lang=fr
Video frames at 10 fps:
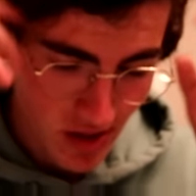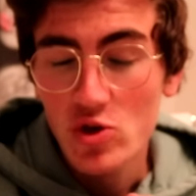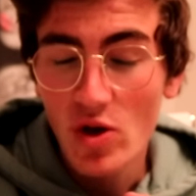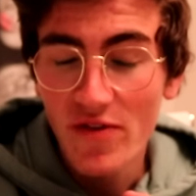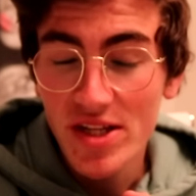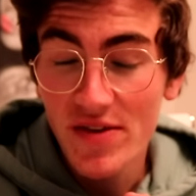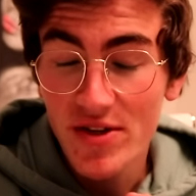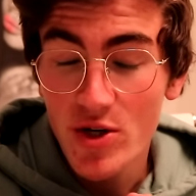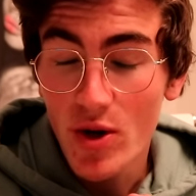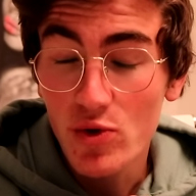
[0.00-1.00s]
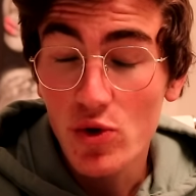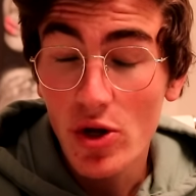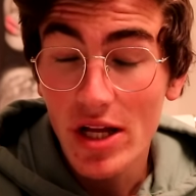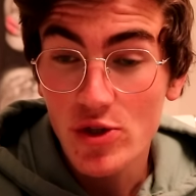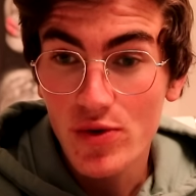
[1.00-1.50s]
tu dois faire des vidéos à tout
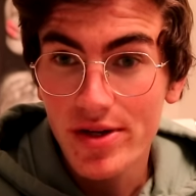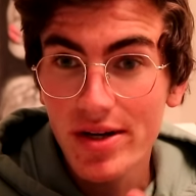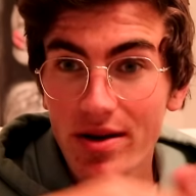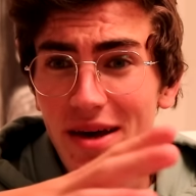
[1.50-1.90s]
heure de la journée.